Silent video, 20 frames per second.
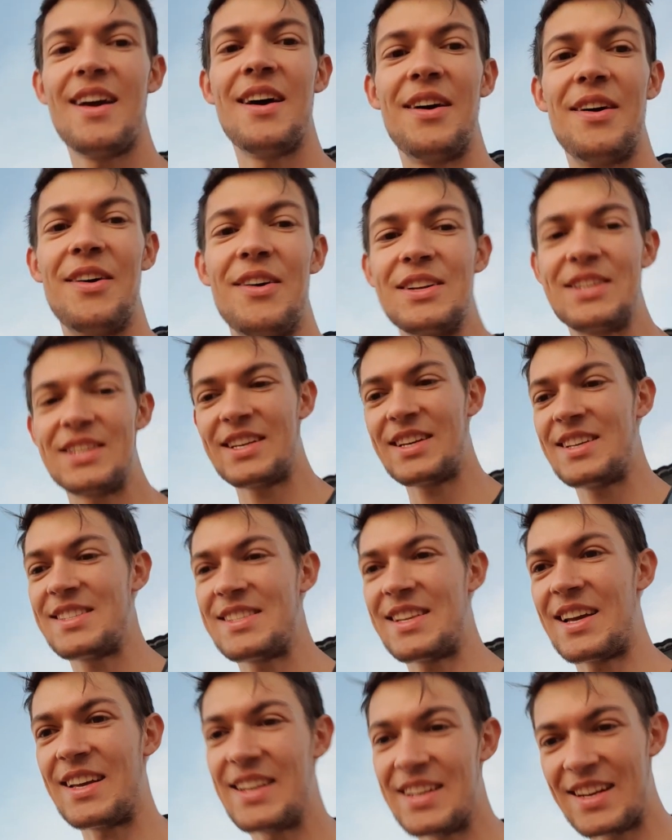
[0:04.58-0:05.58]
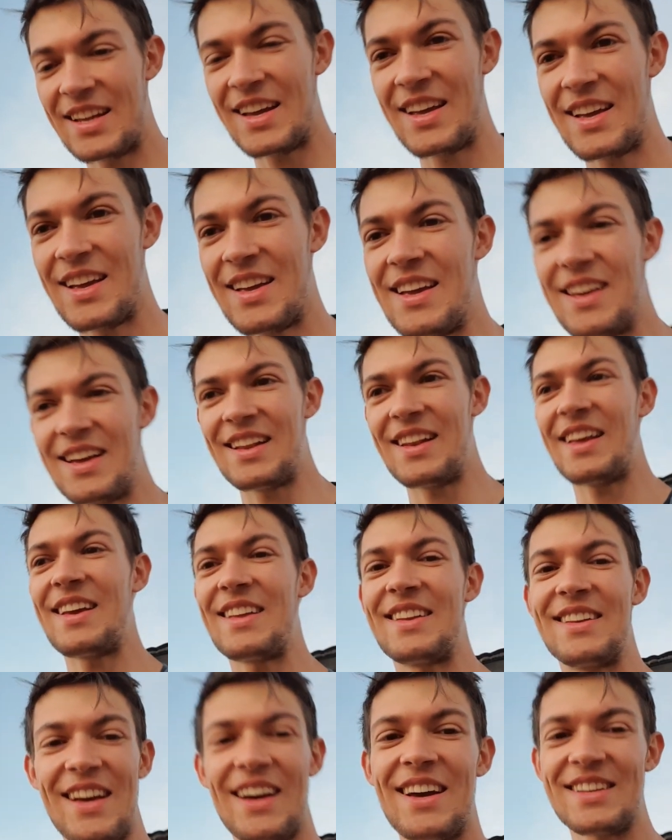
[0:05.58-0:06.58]
Heute ist ein äh,
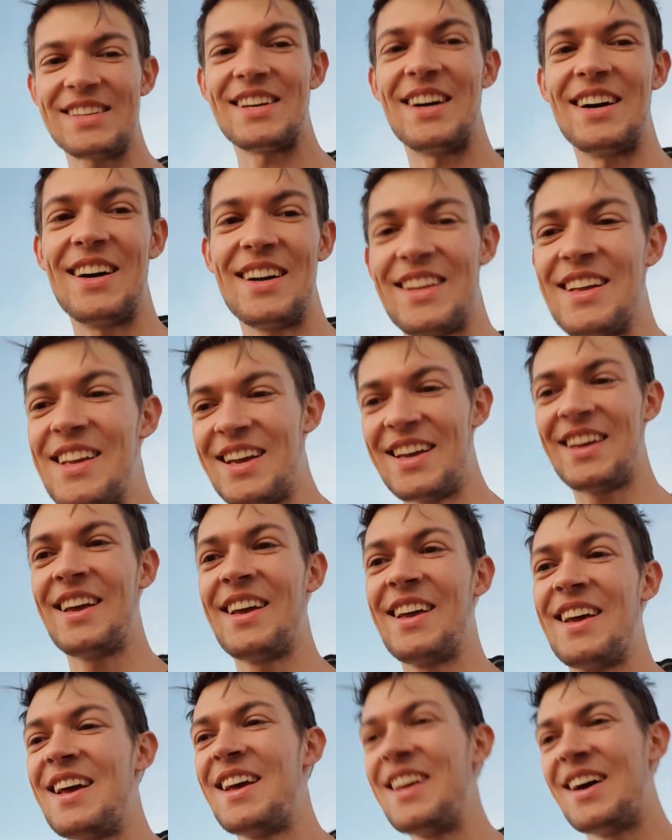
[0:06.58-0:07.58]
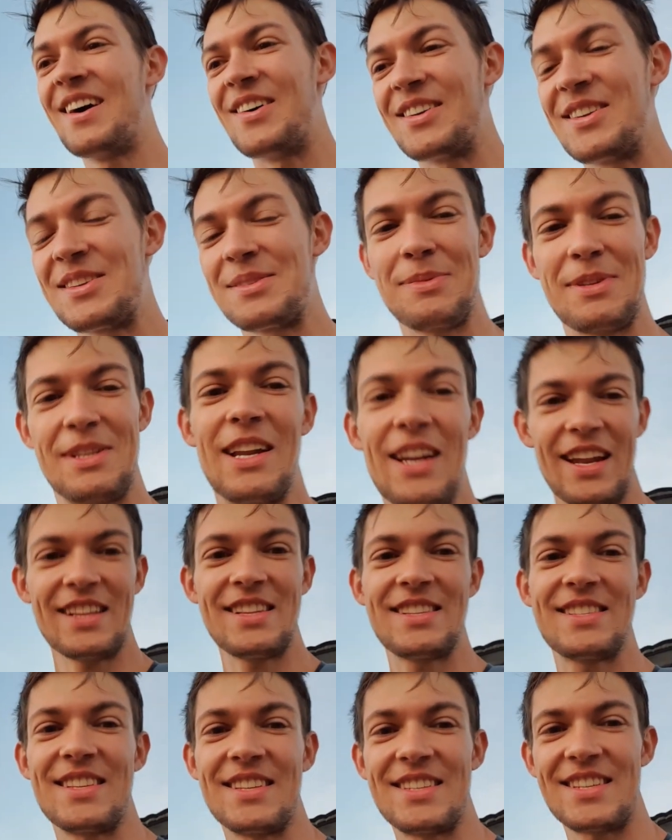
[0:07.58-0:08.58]
legendärer Tag. Heute ist nicht der
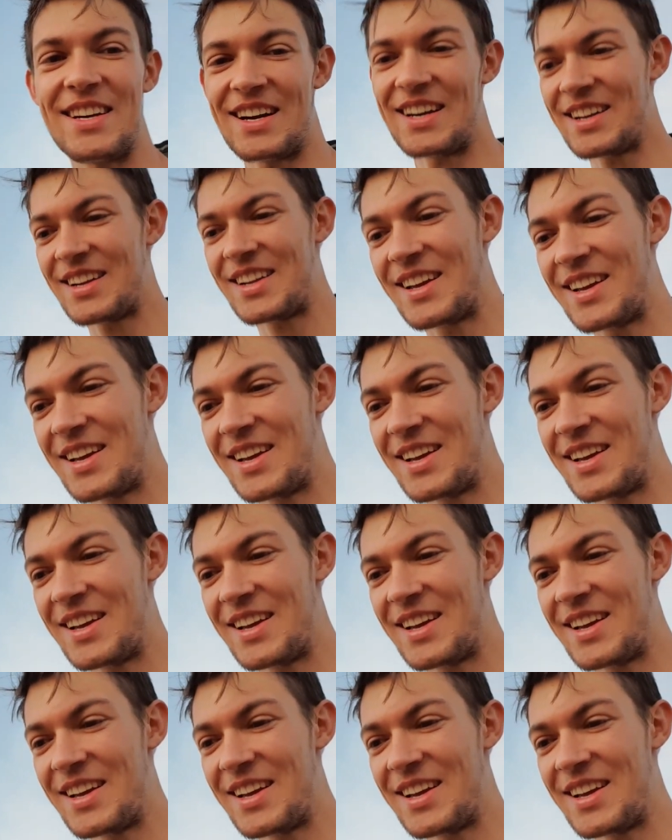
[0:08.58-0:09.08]
letzte Tag.